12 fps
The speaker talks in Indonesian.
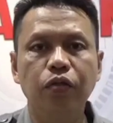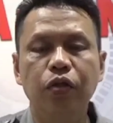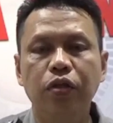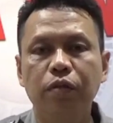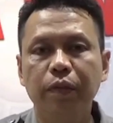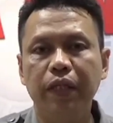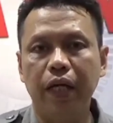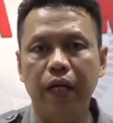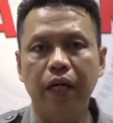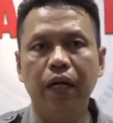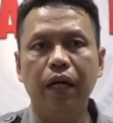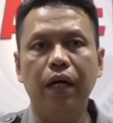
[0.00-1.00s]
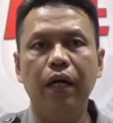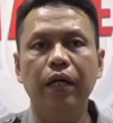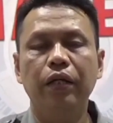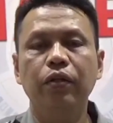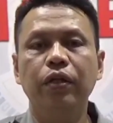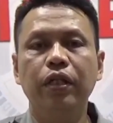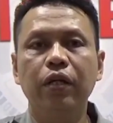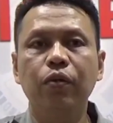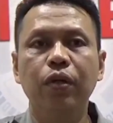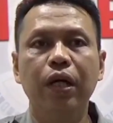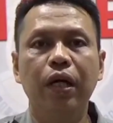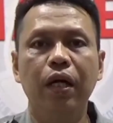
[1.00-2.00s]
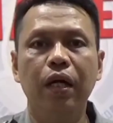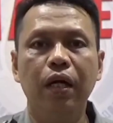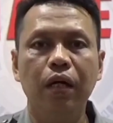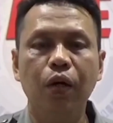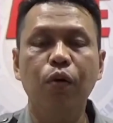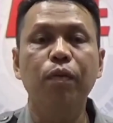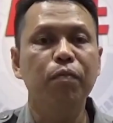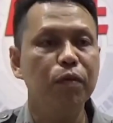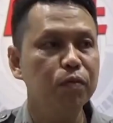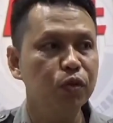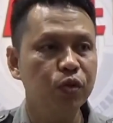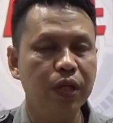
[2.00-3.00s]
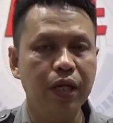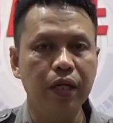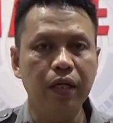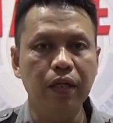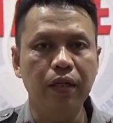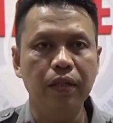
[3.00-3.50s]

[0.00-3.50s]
Untuk sementara itu kita duga korban pembunuhan.